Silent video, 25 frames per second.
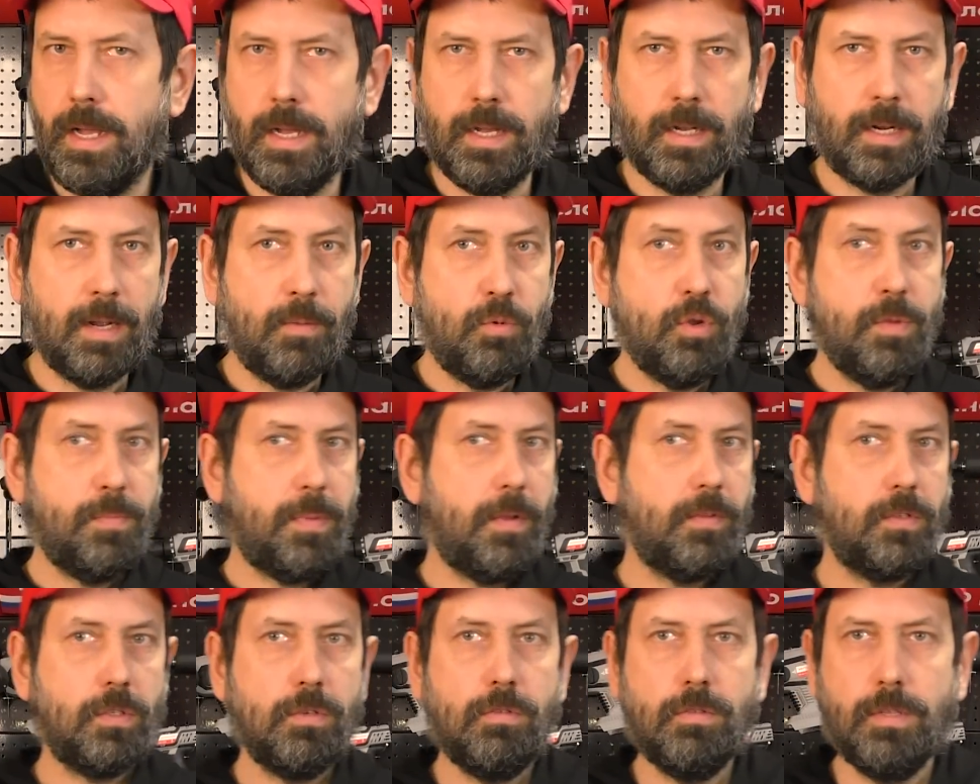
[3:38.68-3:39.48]
А, кому не
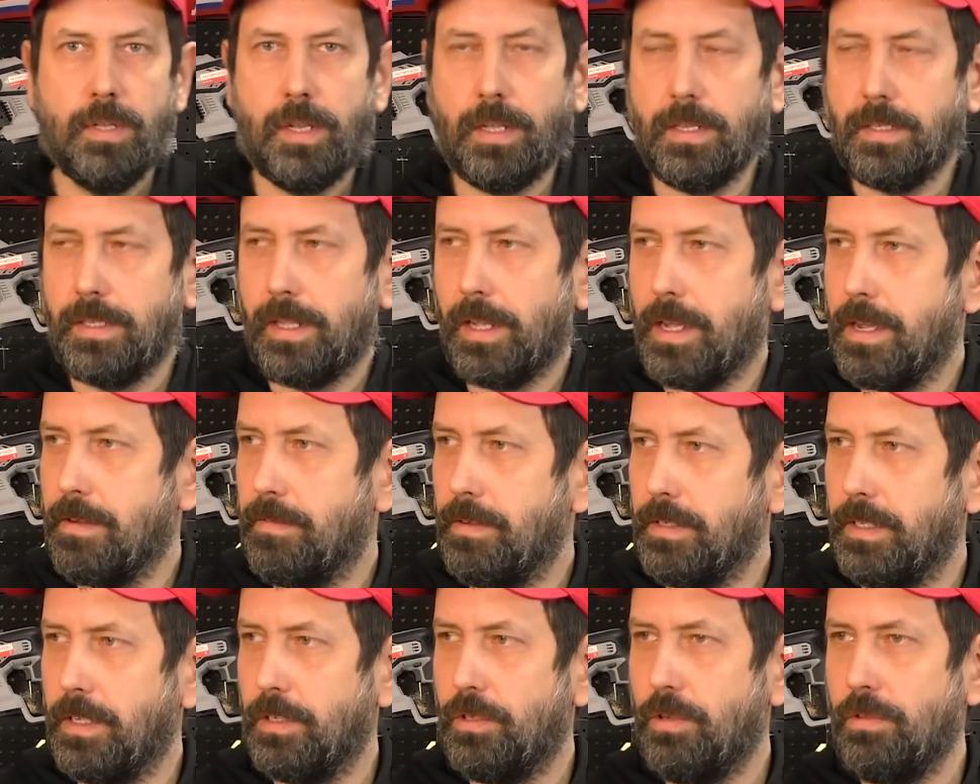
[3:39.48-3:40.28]
повезло, не
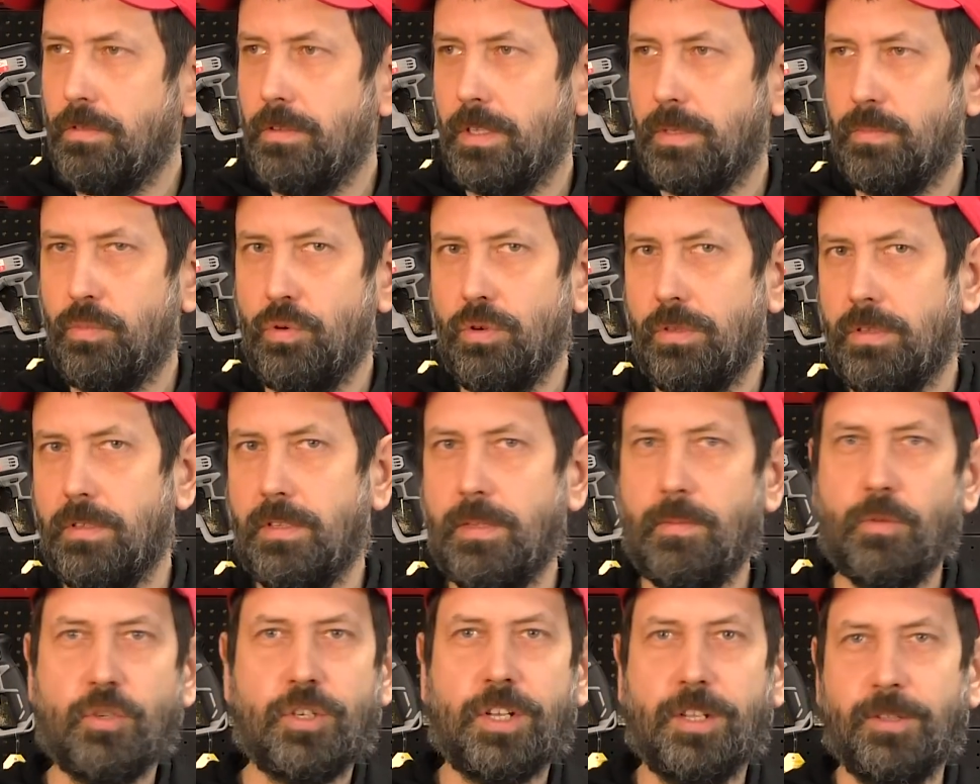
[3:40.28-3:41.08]
расстраивайтесь. Сегодня у нас будет
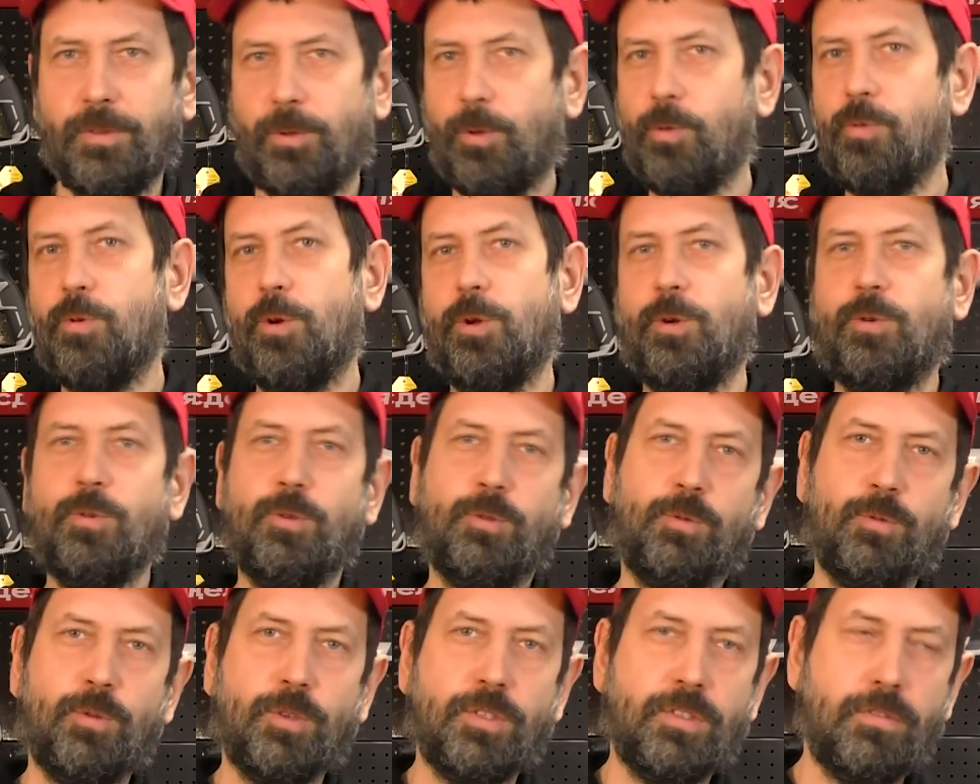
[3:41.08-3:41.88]
немножко другой
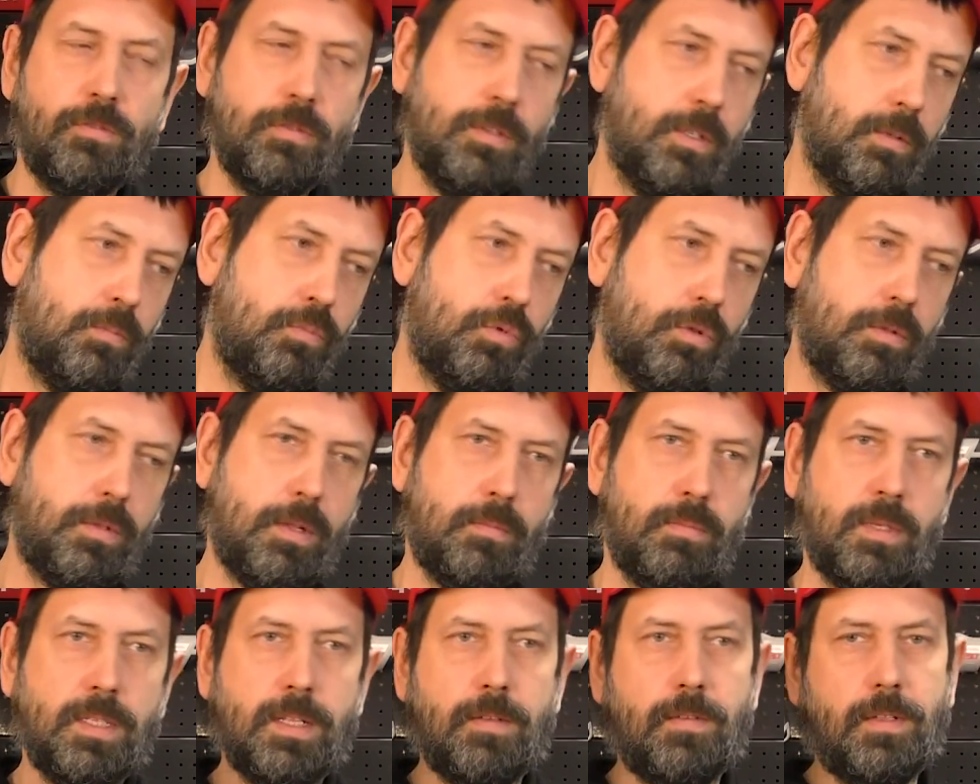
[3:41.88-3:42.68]
конкурс. У нас будет
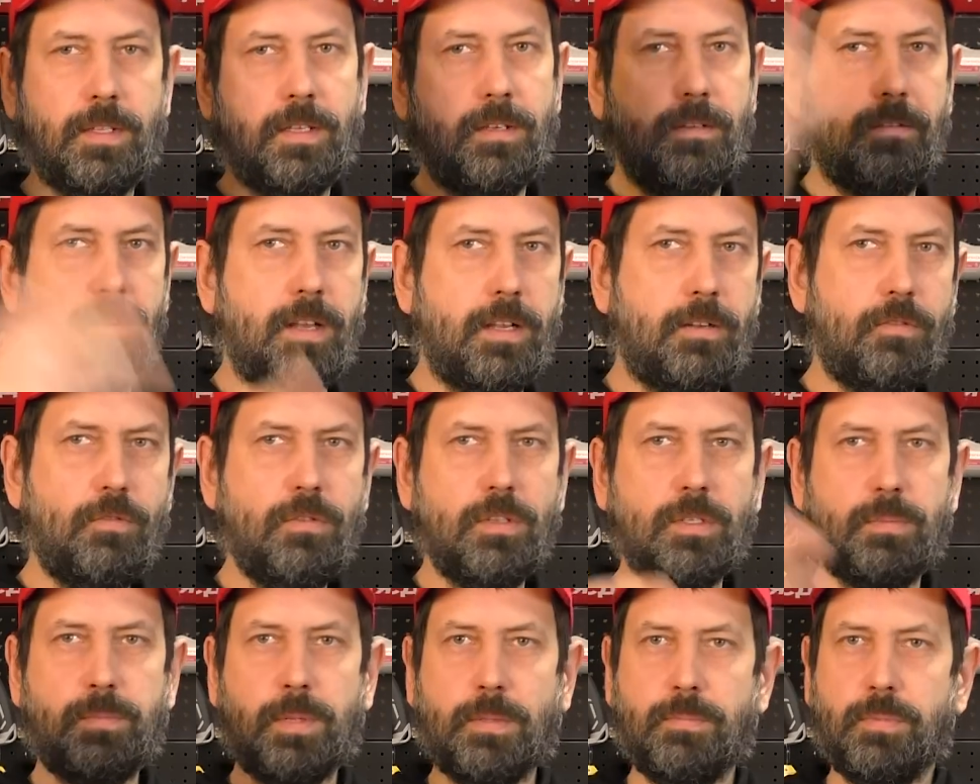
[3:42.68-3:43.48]
обыкновенный
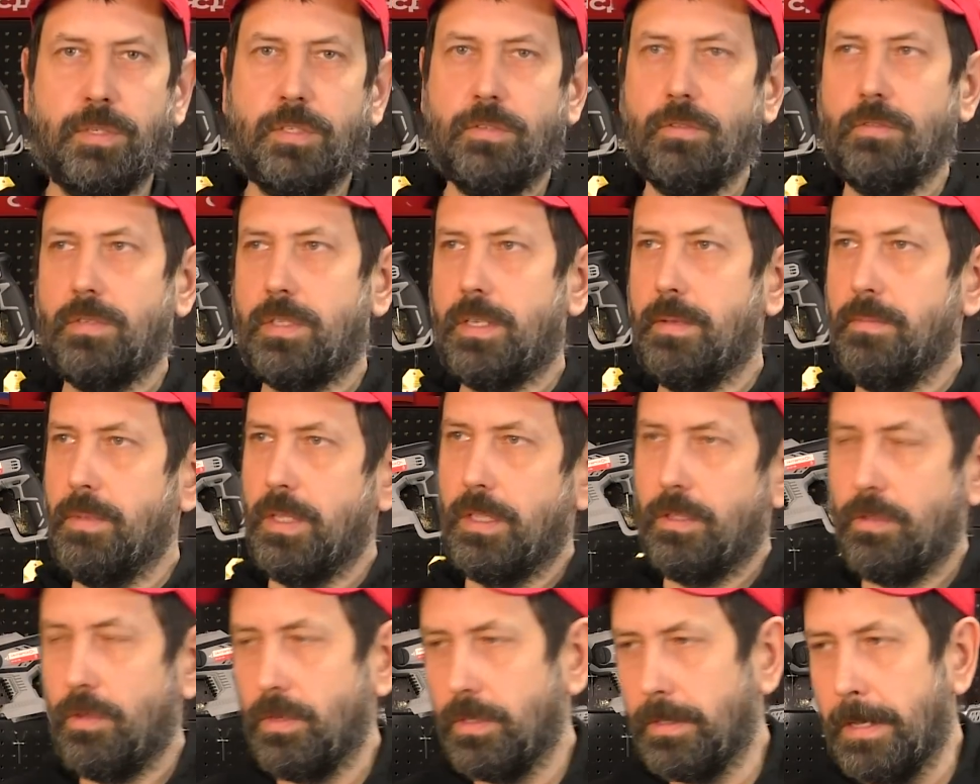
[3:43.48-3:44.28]
лайкос, подписос,
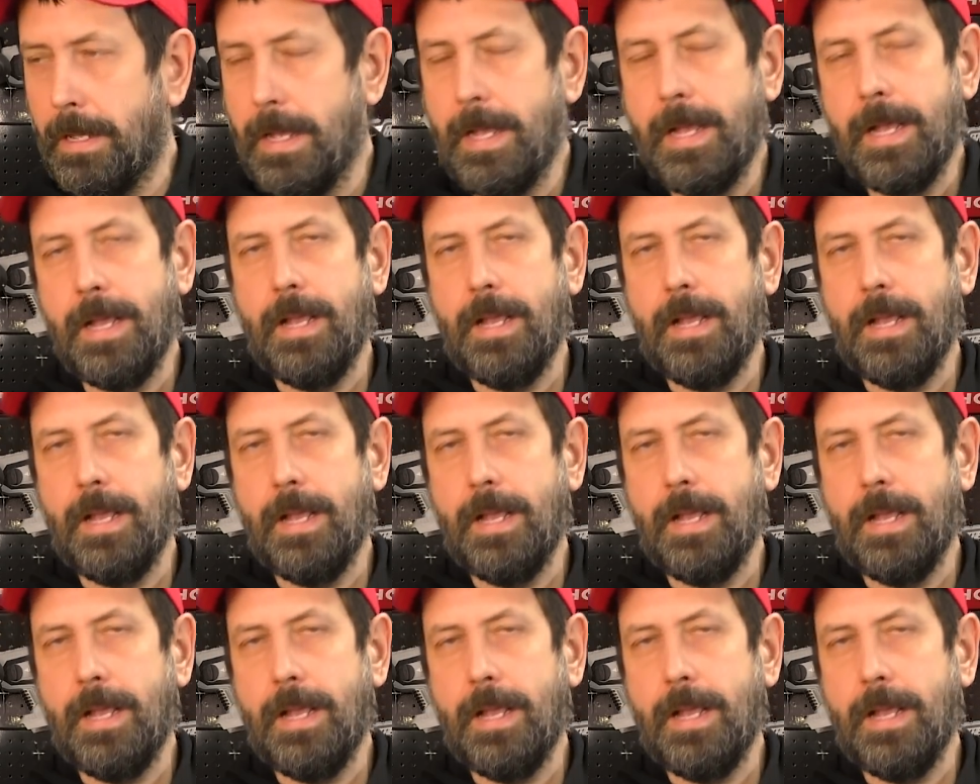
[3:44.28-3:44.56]
комментос.